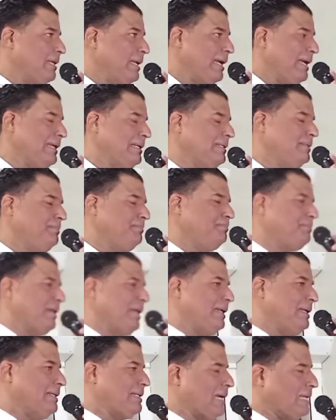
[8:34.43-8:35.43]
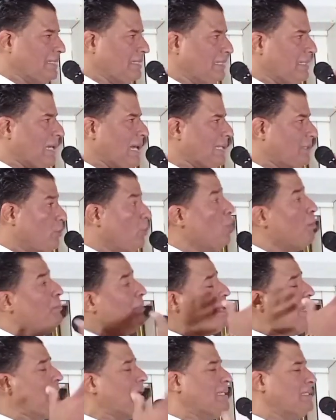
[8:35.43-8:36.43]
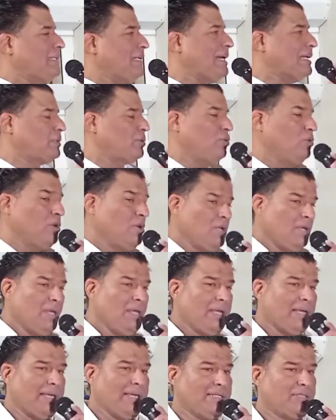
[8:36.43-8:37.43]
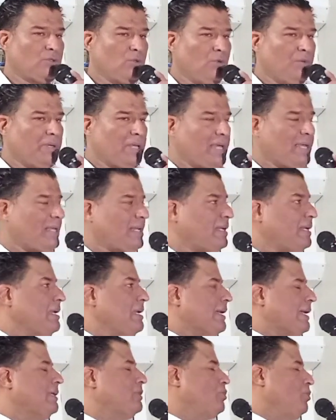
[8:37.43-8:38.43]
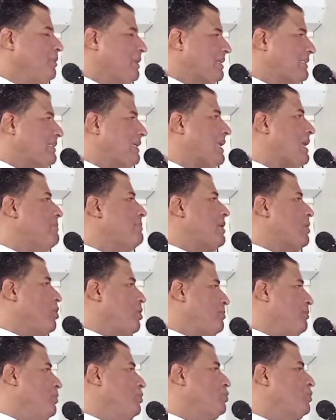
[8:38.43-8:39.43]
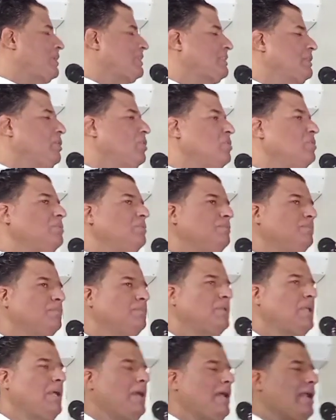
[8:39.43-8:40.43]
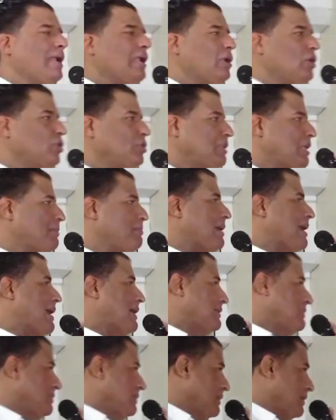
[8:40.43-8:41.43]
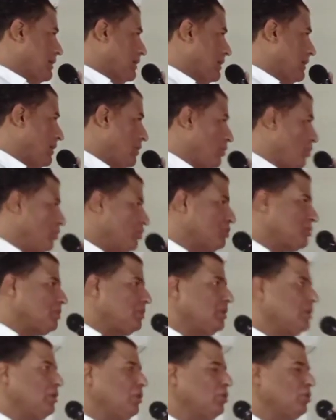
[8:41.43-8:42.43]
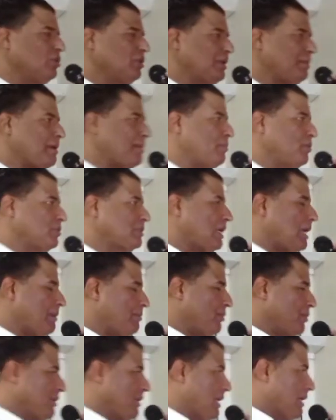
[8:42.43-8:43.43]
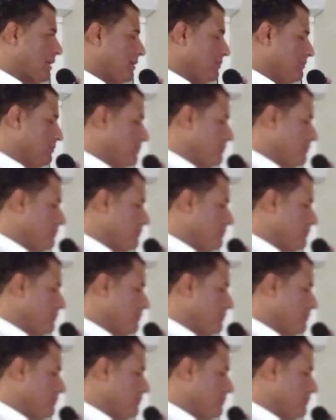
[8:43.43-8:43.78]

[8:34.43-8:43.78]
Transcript: El, candidato o precandidato que, que tuviese la mejor puntuación, los demás los, lo íbamos a apoyar.